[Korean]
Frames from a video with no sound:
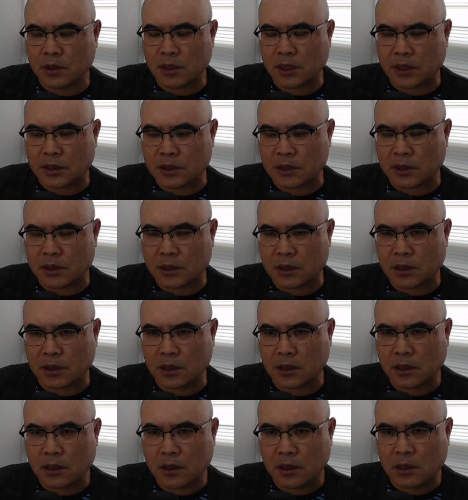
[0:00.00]
됐으니까
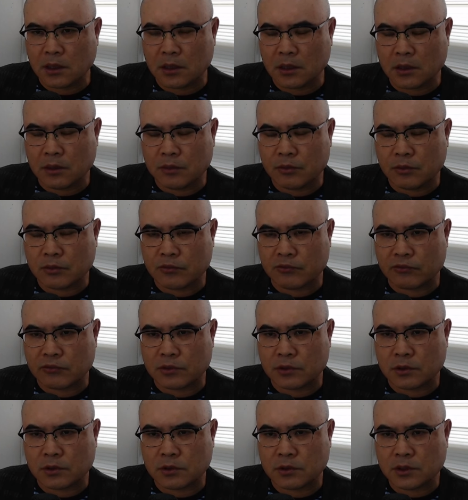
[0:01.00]
일본
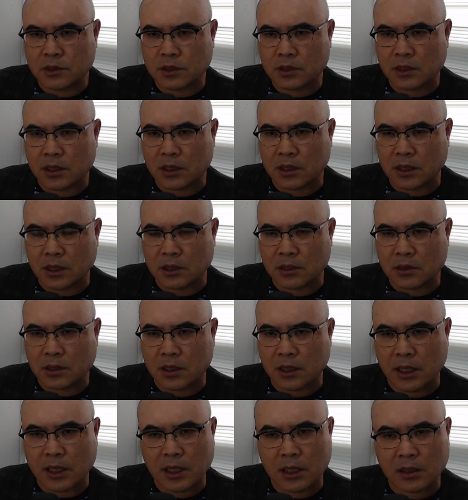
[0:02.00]
국적을 취득했다 이렇게
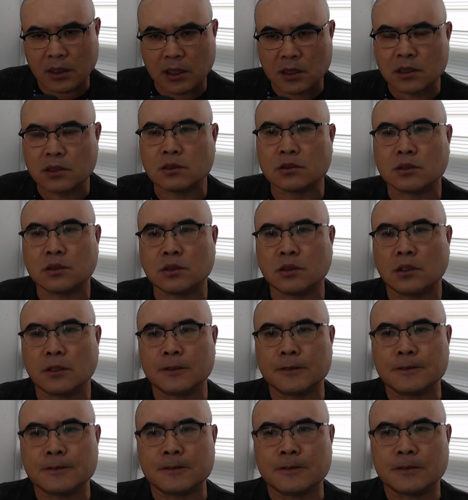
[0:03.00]
얘기하는데 그것은
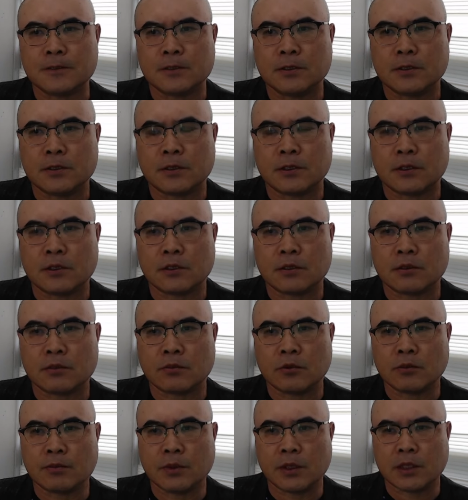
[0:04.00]
어,
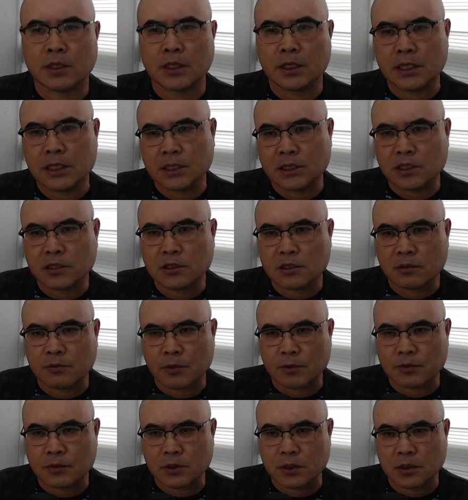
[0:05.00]
명백히 이
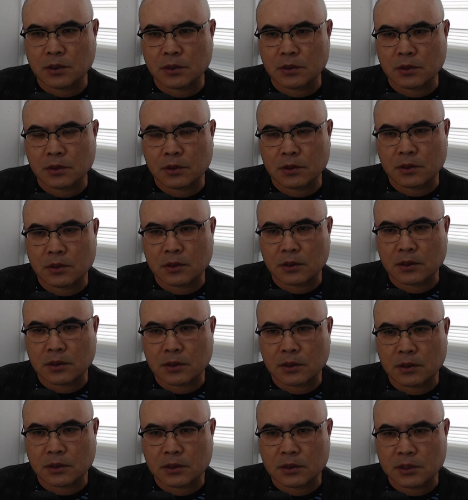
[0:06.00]
실정법적
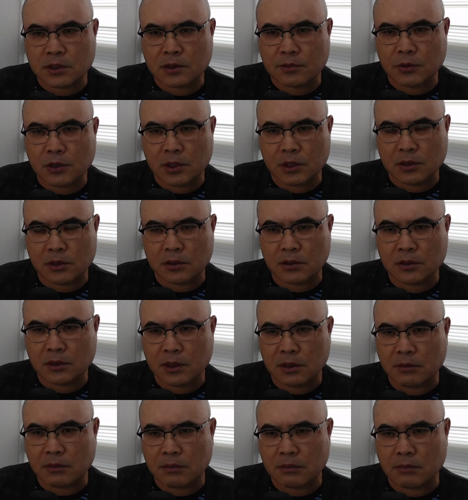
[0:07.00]
측면에서는
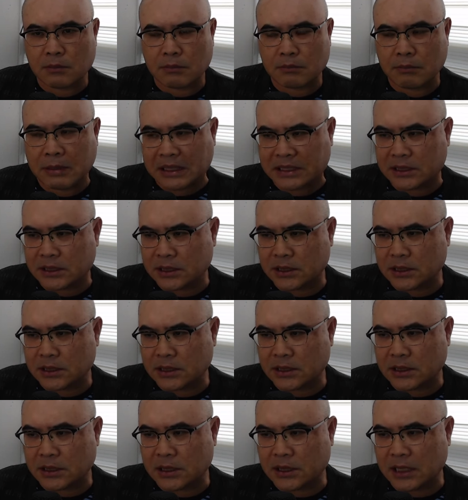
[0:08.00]

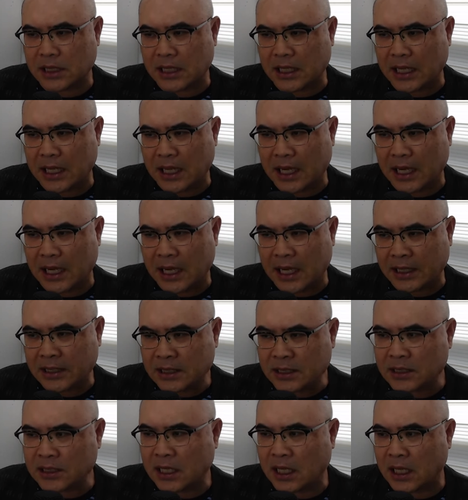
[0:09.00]
맞지
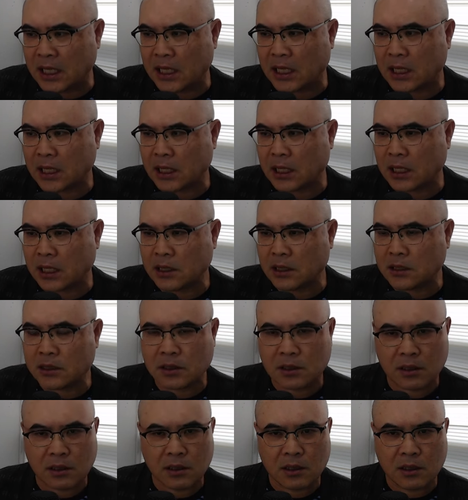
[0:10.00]
않는다 아,
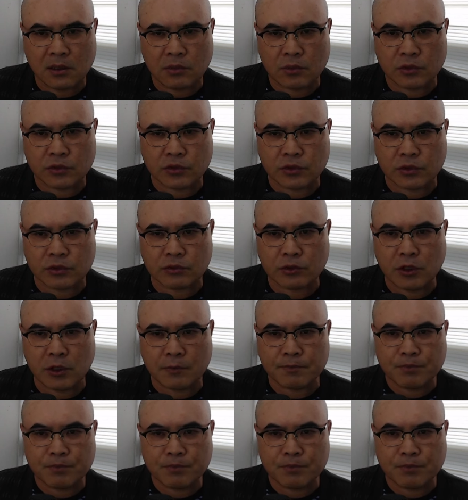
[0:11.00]
이렇게 볼 수 있고요.